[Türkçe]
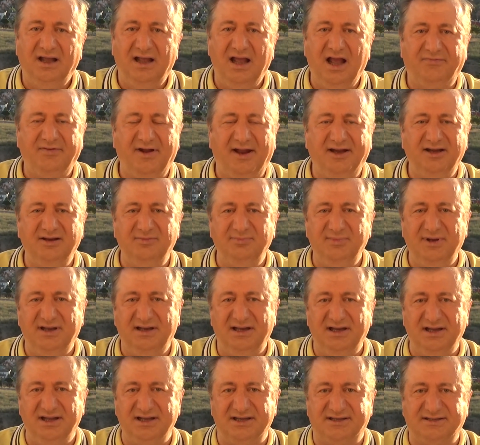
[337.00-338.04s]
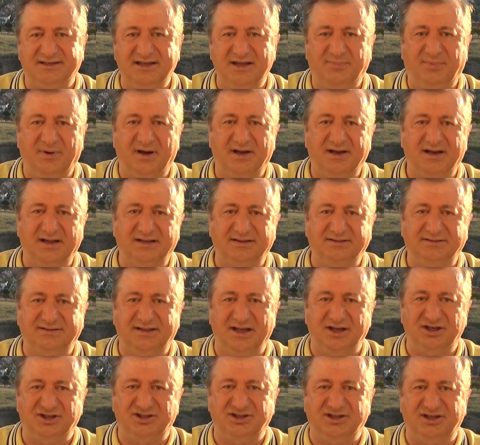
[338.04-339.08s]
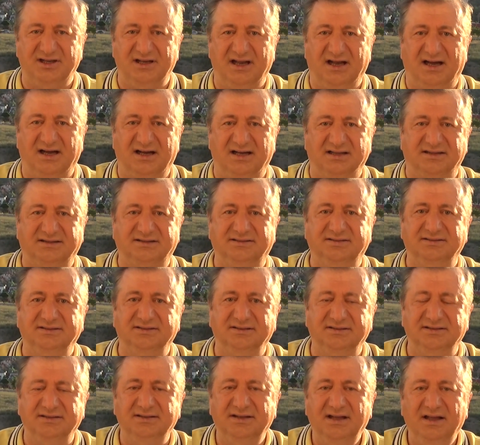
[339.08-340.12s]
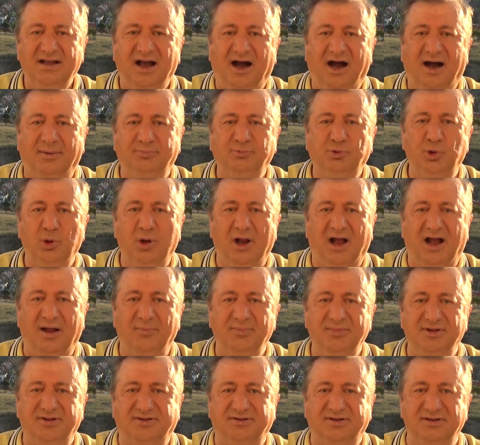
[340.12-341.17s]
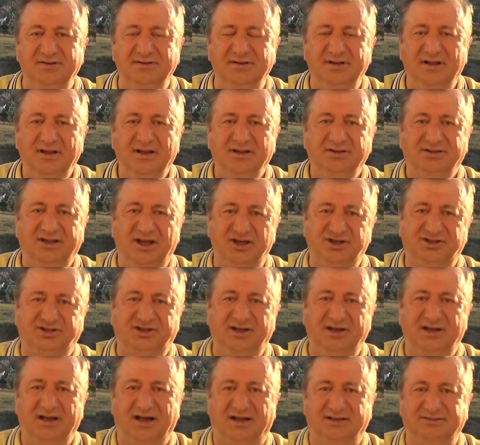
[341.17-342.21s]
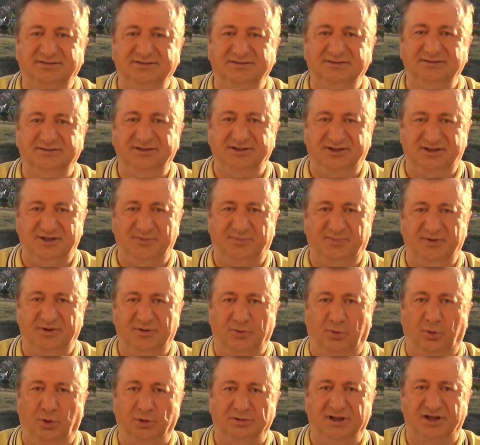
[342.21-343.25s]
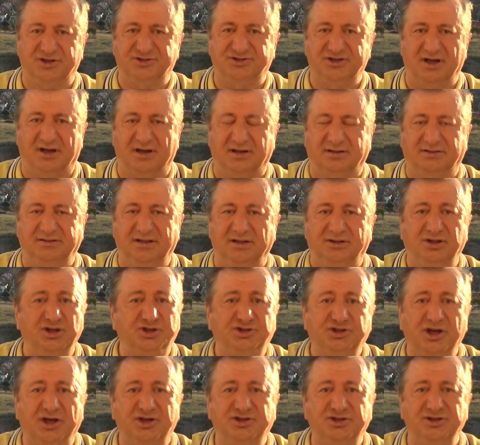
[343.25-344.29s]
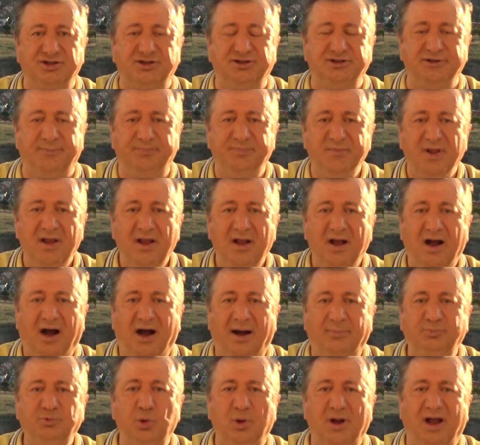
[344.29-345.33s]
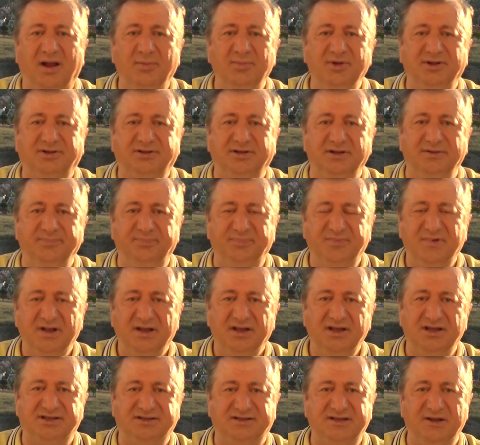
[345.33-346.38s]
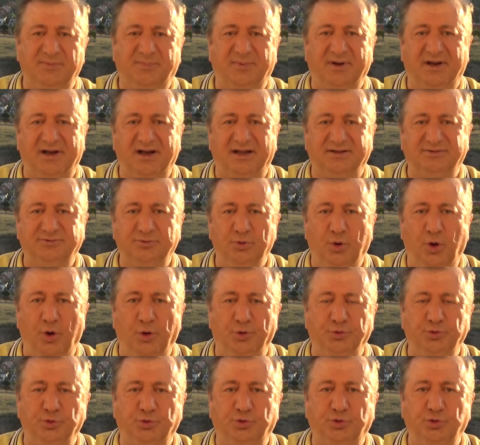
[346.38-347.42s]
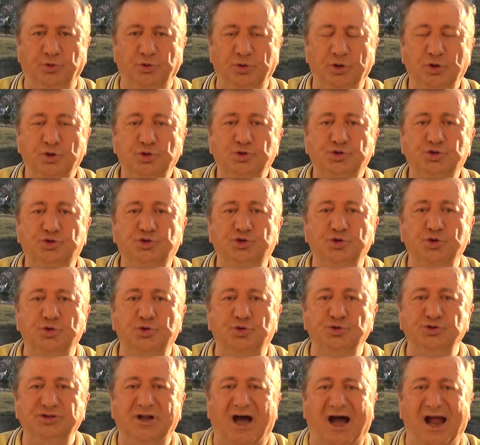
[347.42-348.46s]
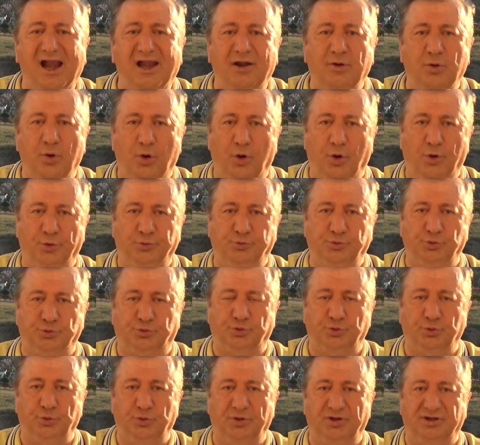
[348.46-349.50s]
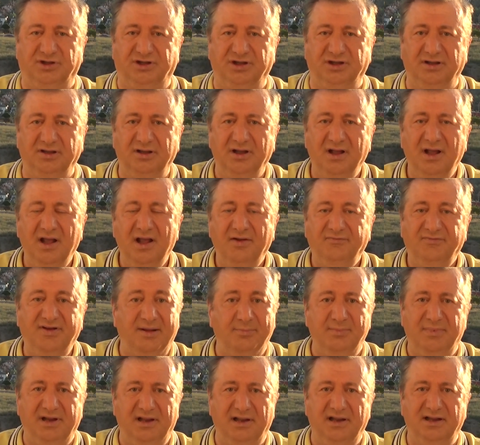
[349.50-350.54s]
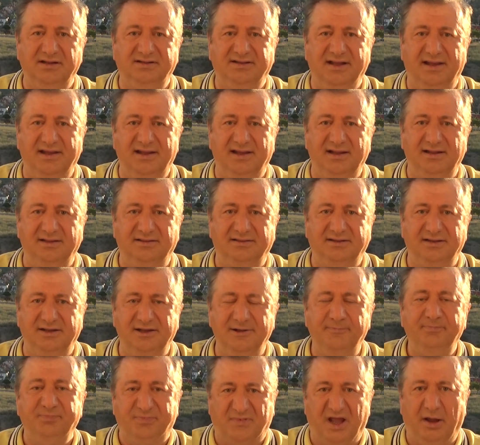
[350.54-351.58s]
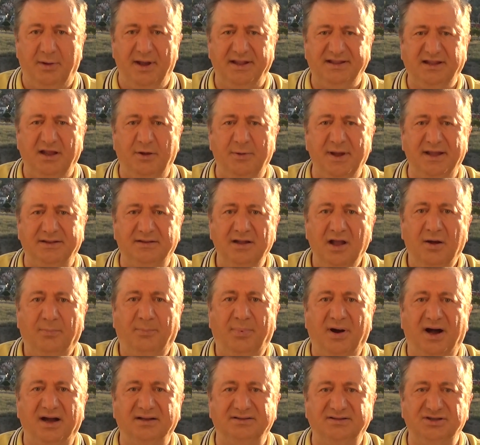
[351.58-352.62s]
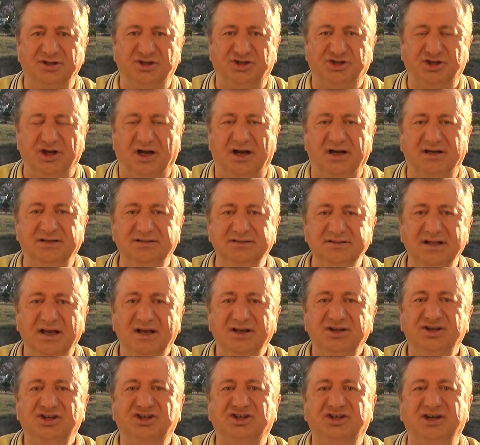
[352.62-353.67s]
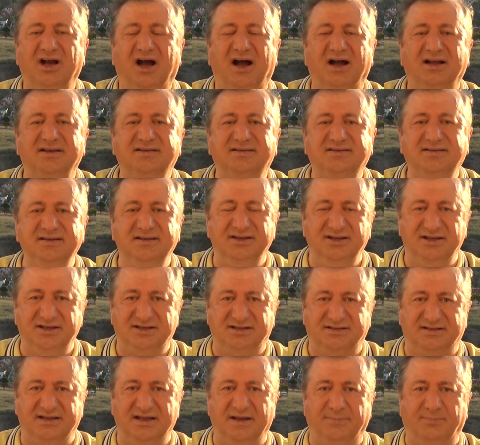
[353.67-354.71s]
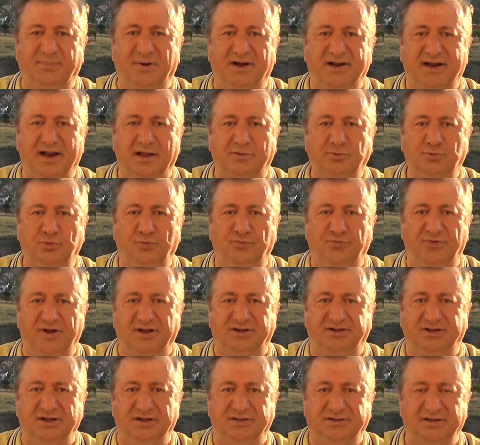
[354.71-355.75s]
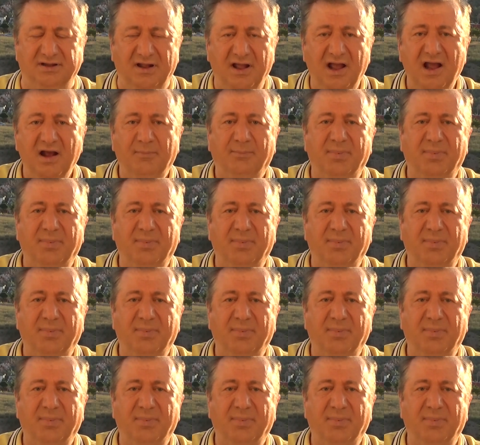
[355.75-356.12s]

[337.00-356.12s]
Efendim Milli İstihbarat Teşkilatı Abdülhamit'in teşkilatı gibi olacak dedi. Şaşırdım. Abdülhamit'in istihbarat örgütü jurnal örgütü idi ve milli değildi. Evet evet padişahın şahsi istihbarat kuvvetiydi.